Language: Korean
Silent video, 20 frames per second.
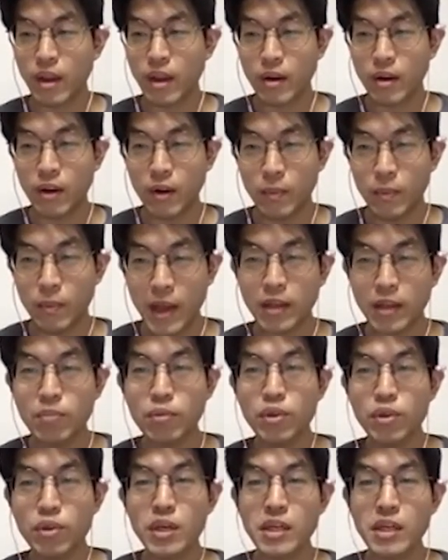많은
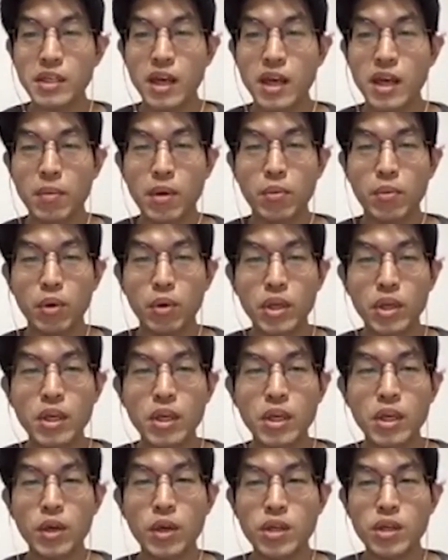분들이 이제 아마 뭐 느끼고
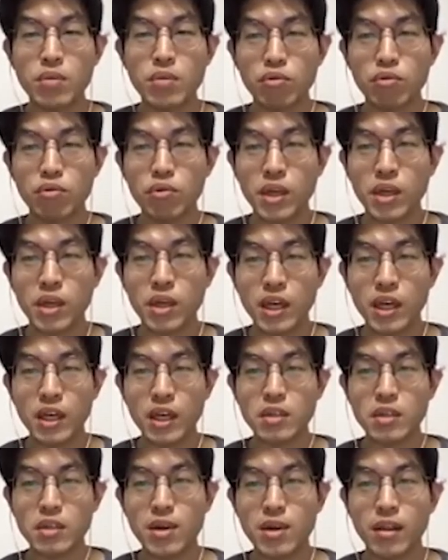계시는 부분이긴
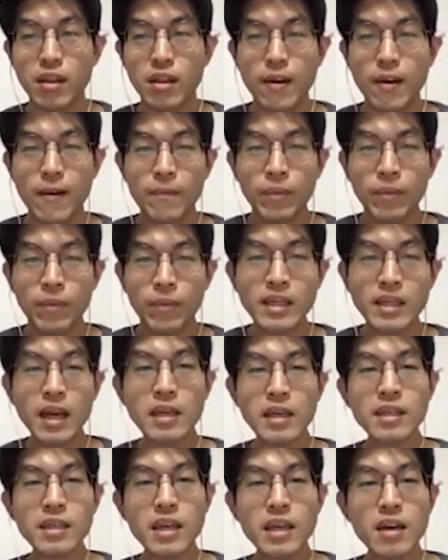하겠지만,
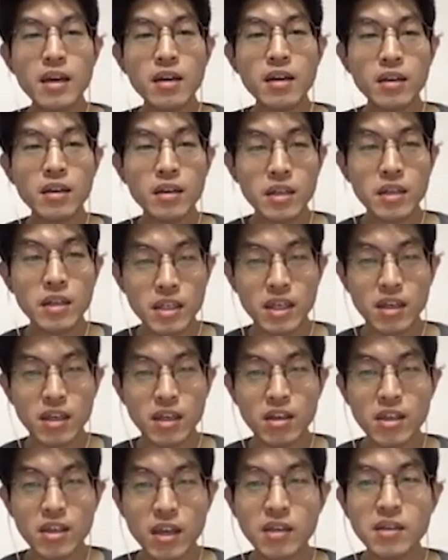상장 시장의
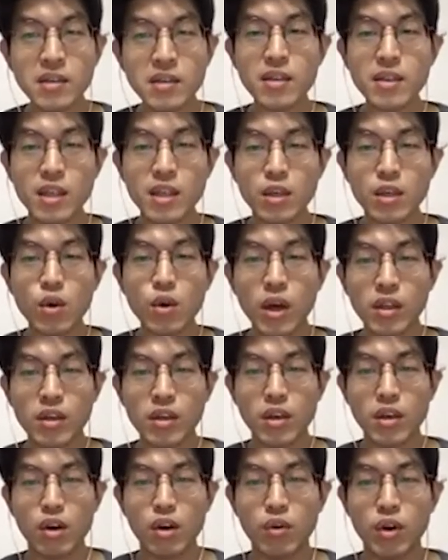상장 증권 같은
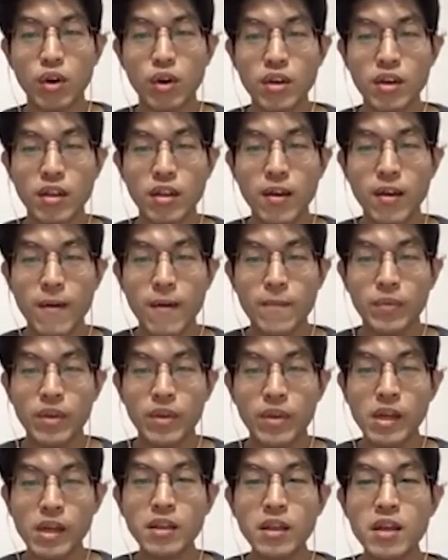경우에는
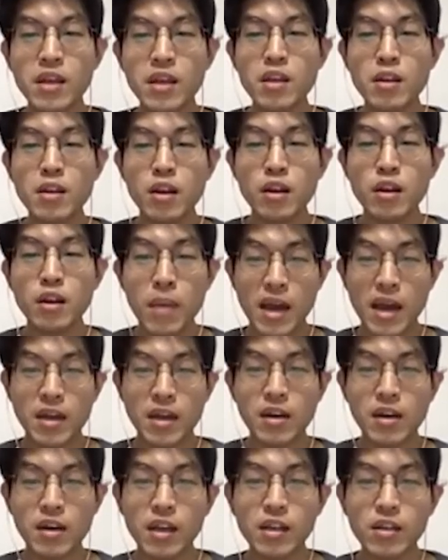일단은 그 발행을
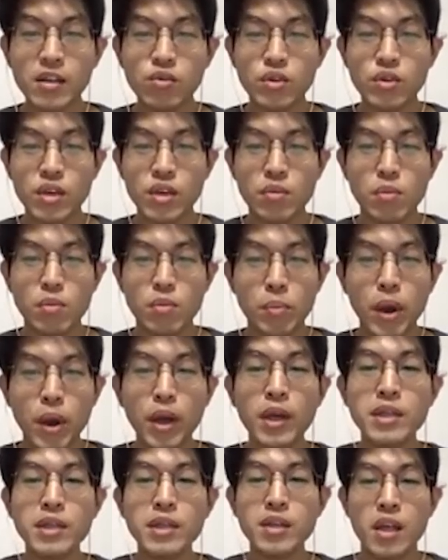하는 주체인 뭐
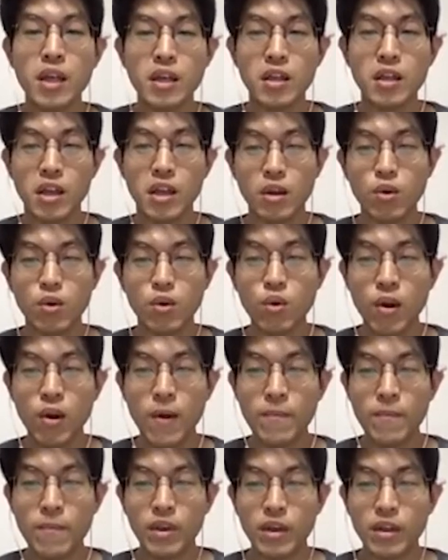명인계사 대리인이 있고,
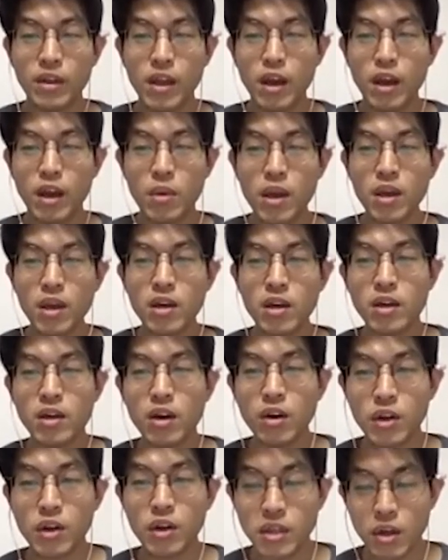그 다음에 그거를
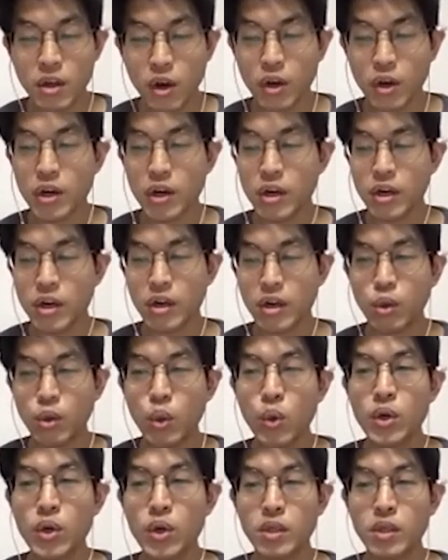이제 거래를 유통을
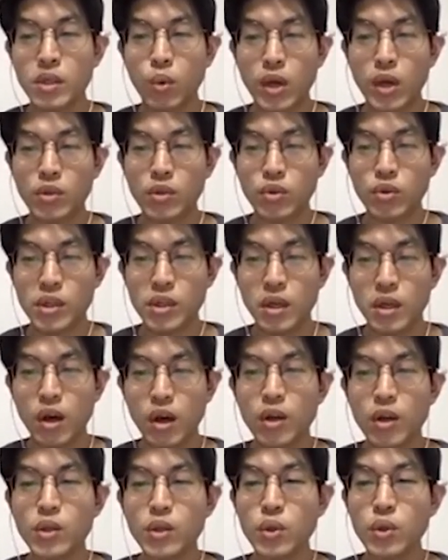이제 도와주는 이제
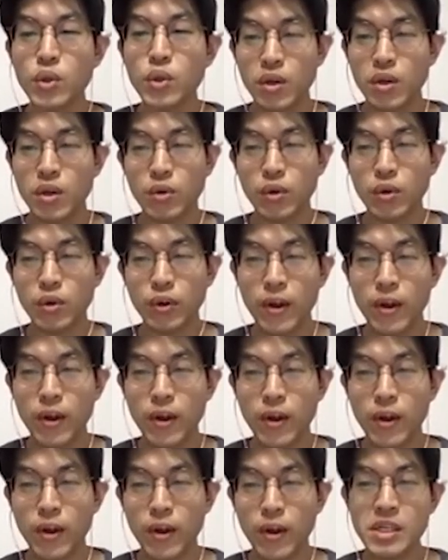거래소들이 있고요.
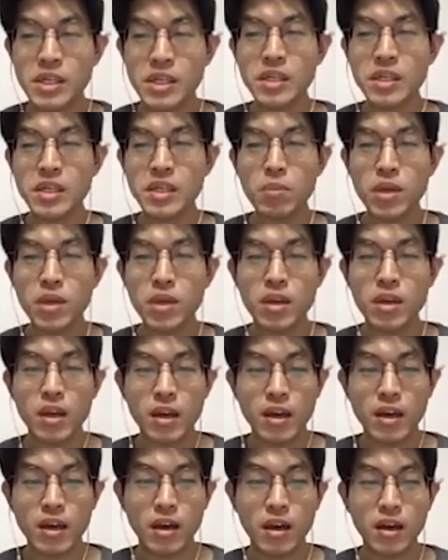이 시스템이
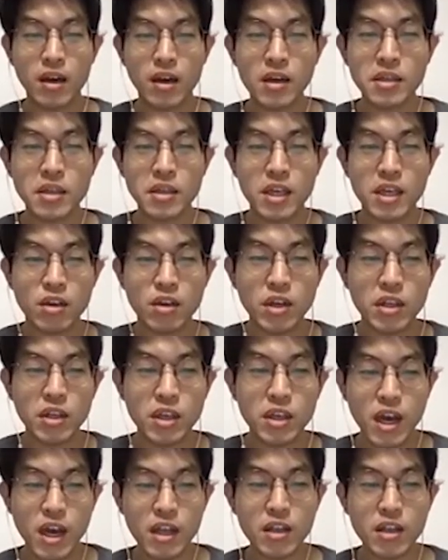각각의 이제 기관들이
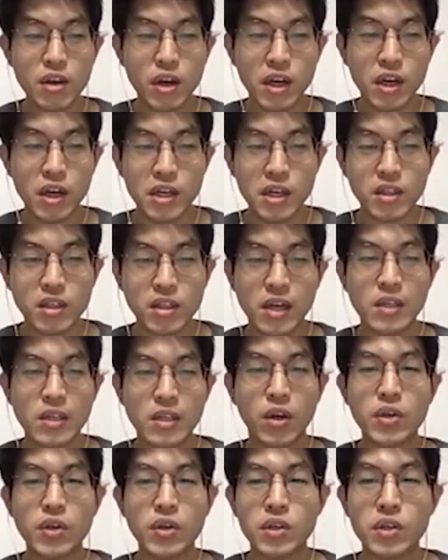하는 역할이 이제 잘
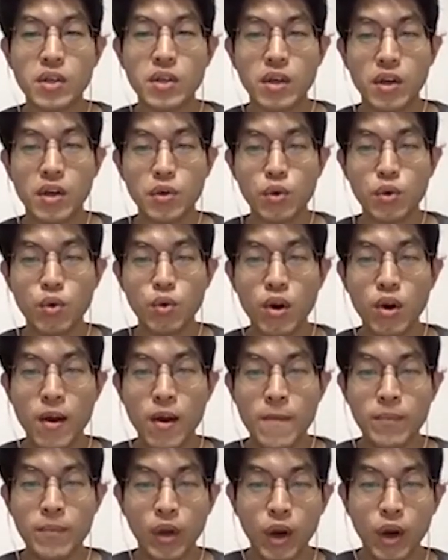정해져 있어가지고
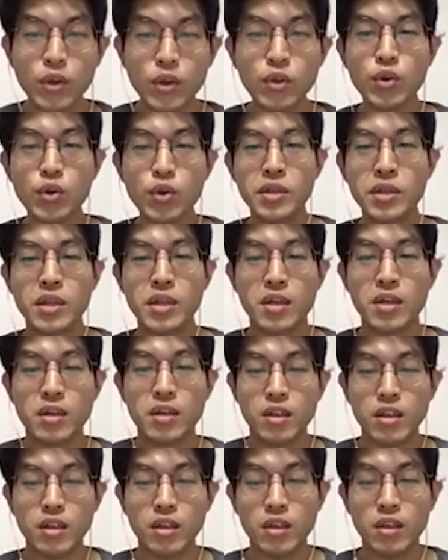얼추 이제
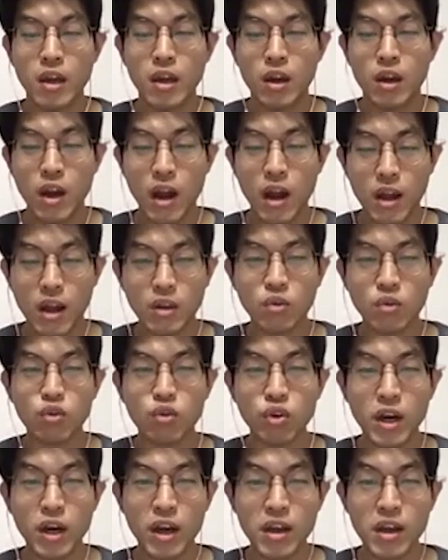그 한
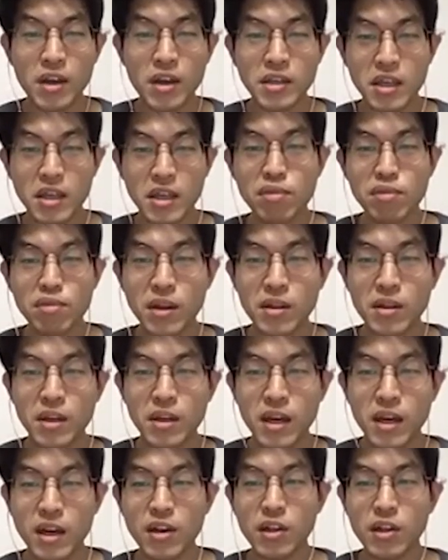국가의 이제 인프라들이
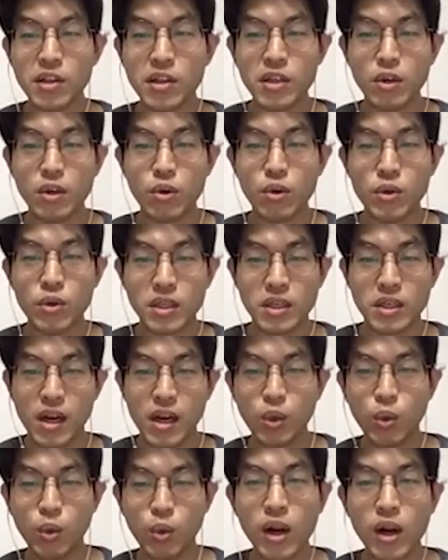깔려 있는 채로 이제 잘
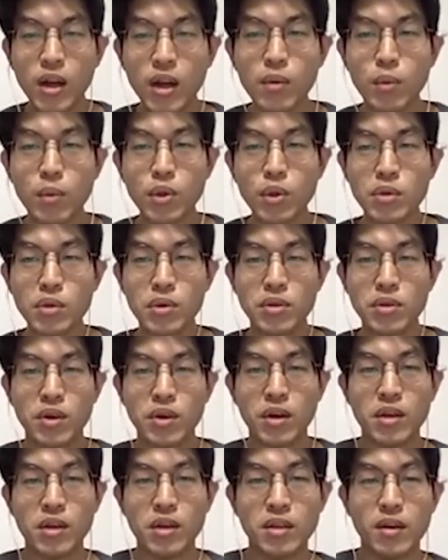돌아가는 모습을 저희가
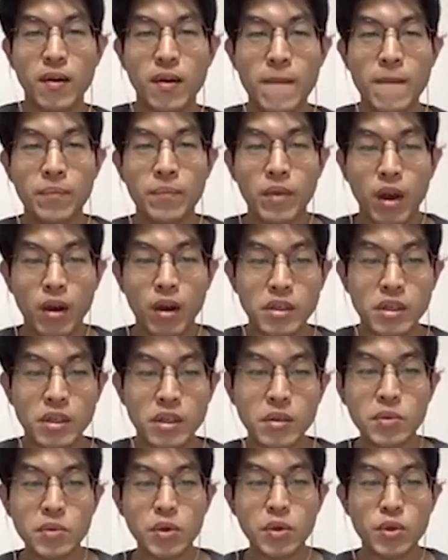이제
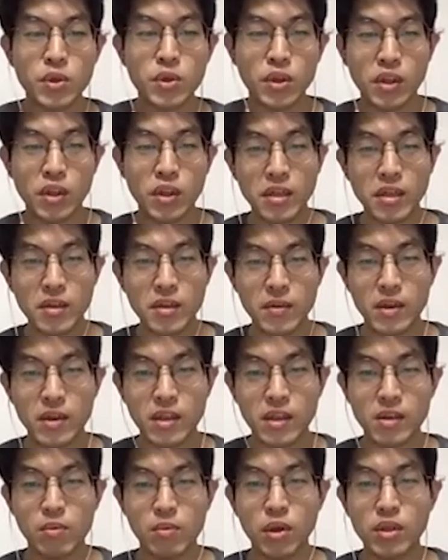직접적으로 저희가 이제
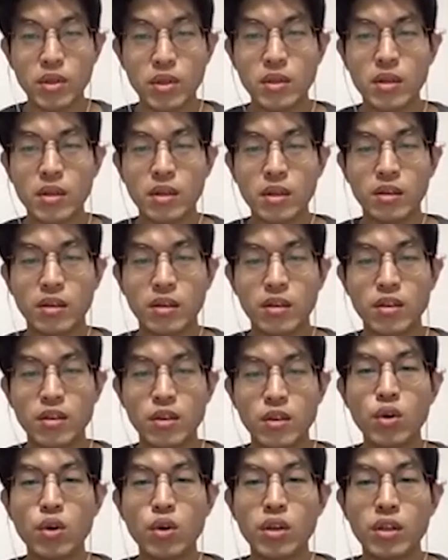뭐 그런
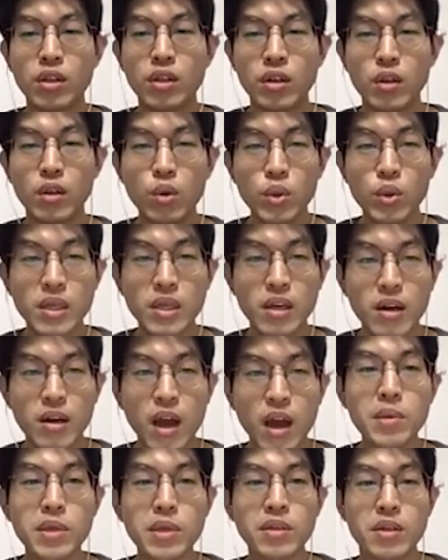증권들 투자를
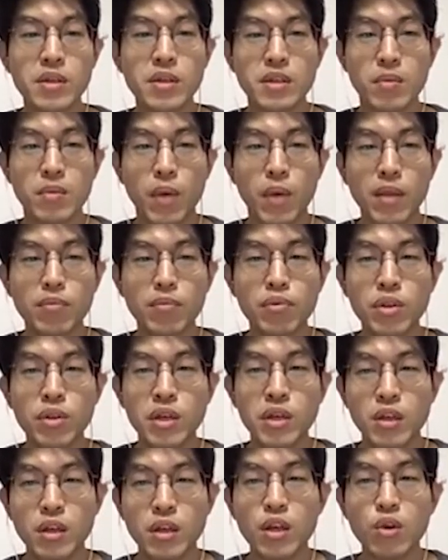하면서 이제 많은 분들이
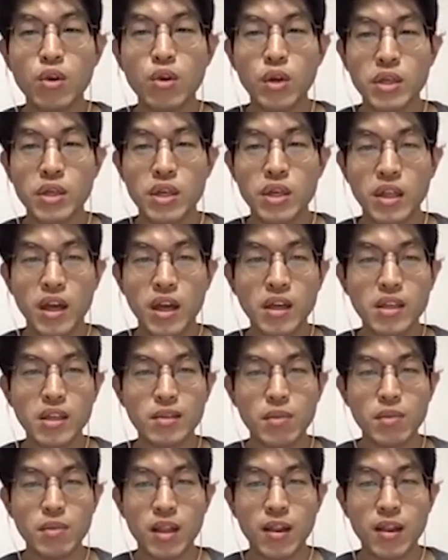느끼고 계시긴 하겠지만,